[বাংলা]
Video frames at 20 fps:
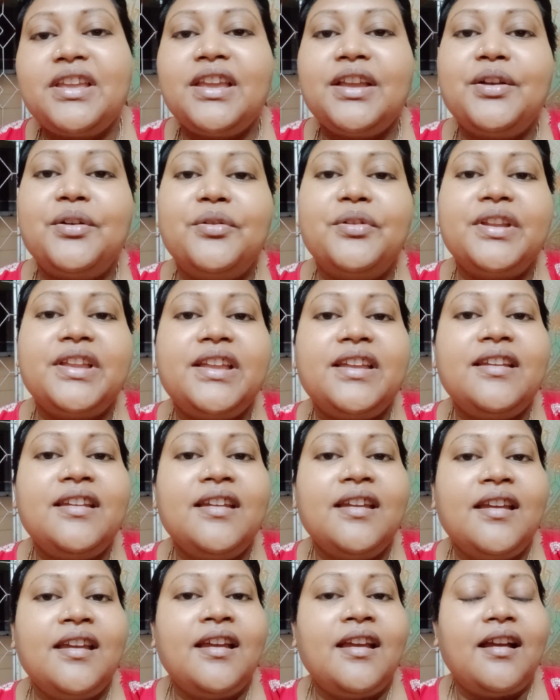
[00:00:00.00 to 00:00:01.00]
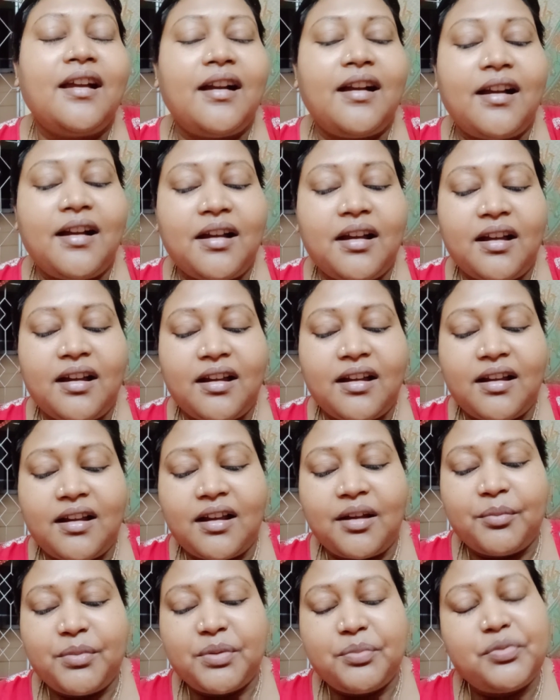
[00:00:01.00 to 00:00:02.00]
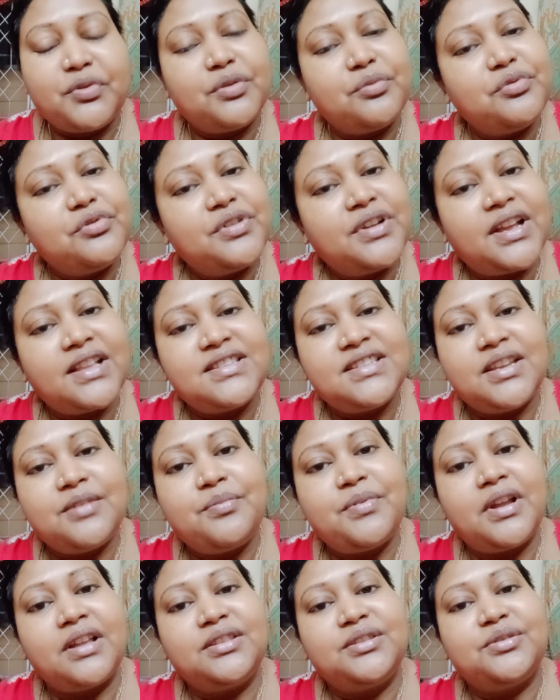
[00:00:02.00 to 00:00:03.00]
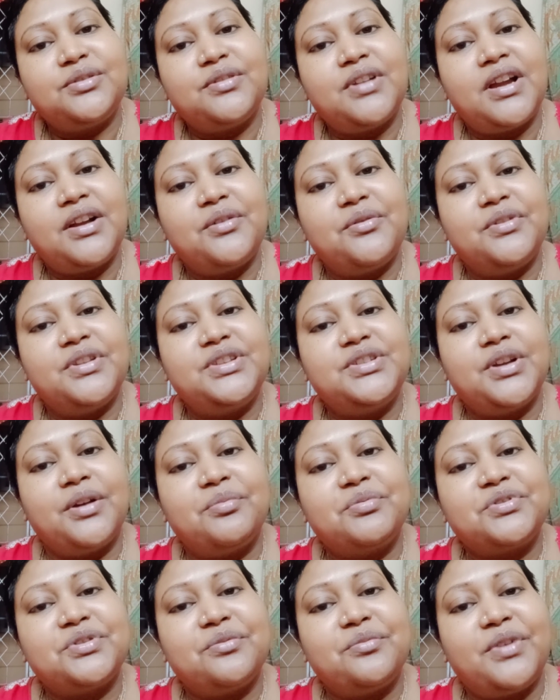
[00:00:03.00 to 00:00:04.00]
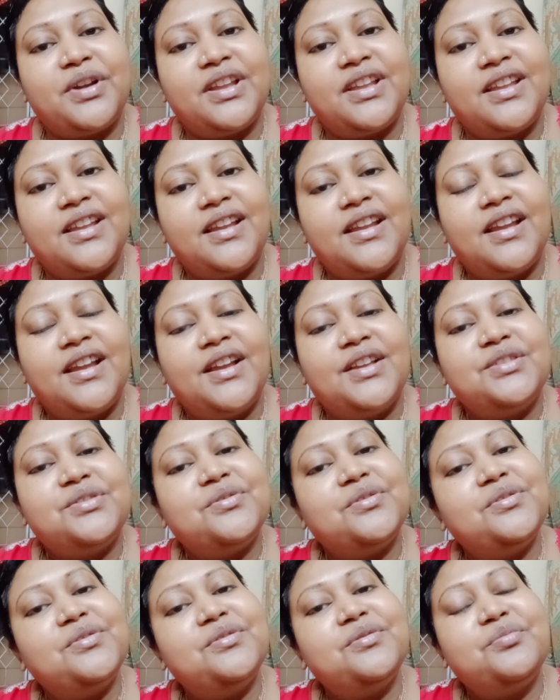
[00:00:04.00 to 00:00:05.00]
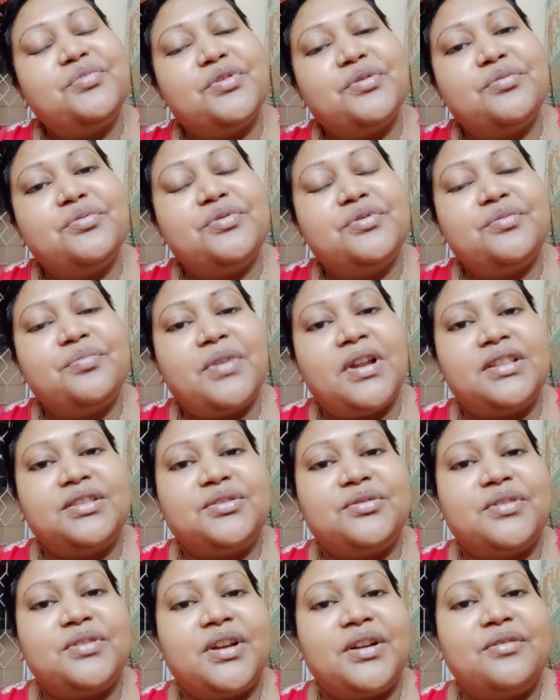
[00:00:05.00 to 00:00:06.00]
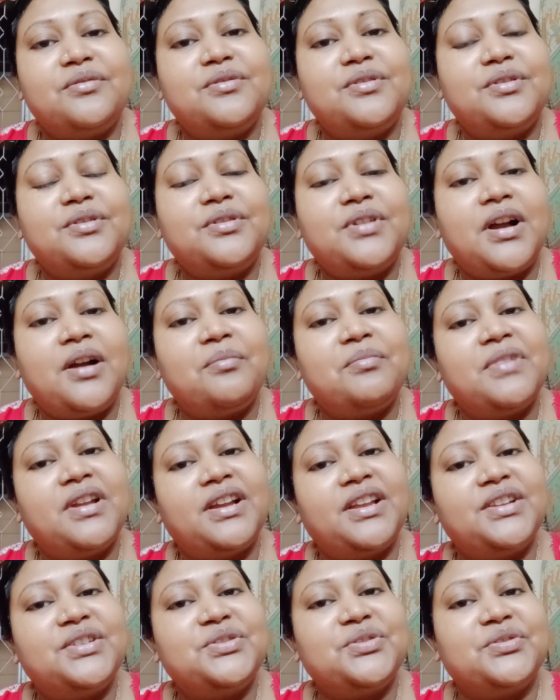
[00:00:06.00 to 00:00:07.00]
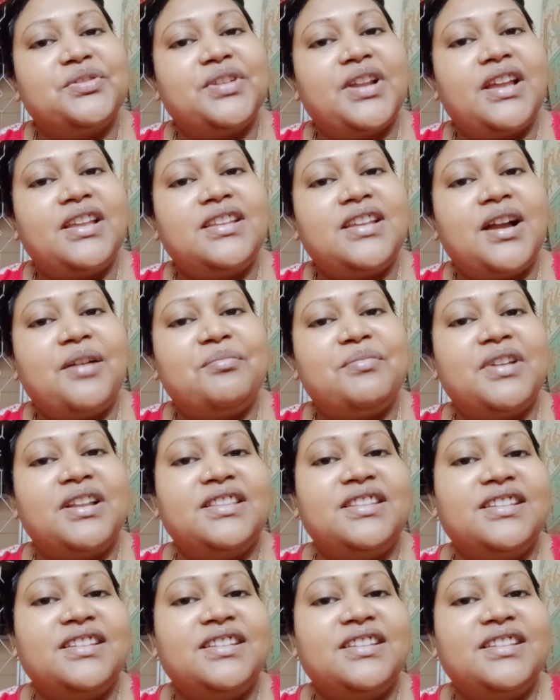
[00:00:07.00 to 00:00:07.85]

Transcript: করি আমি প্রভুর কাছেই প্রার্থনা করি সব সময় চলুন প্রভুর প্রার্থনাগুলো আপনাকে শোনাই আপনাদের